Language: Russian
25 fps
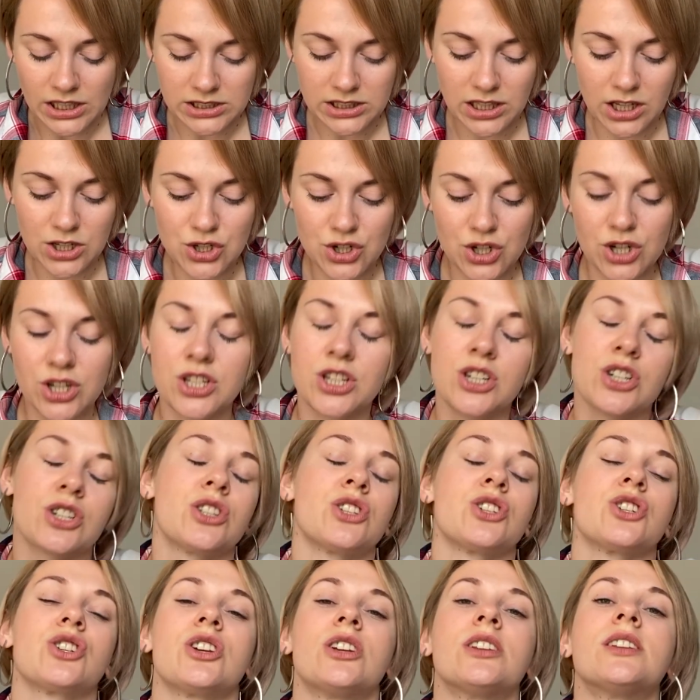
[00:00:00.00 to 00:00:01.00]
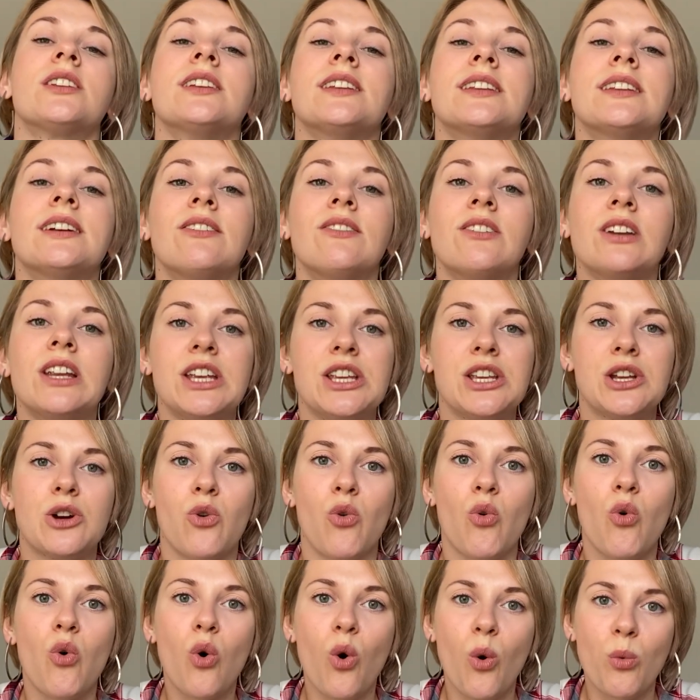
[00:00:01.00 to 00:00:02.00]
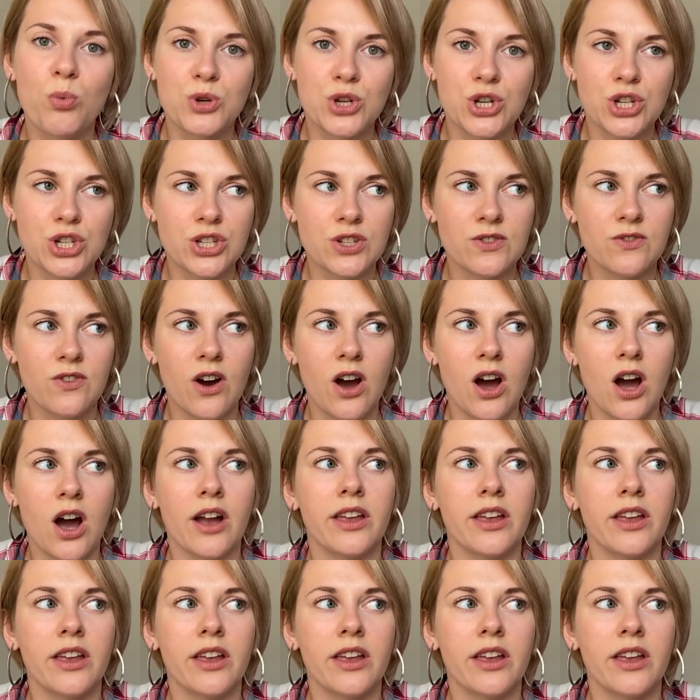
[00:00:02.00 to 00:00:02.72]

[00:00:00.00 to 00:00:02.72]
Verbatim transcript: Также, конечно же, это и давление общества,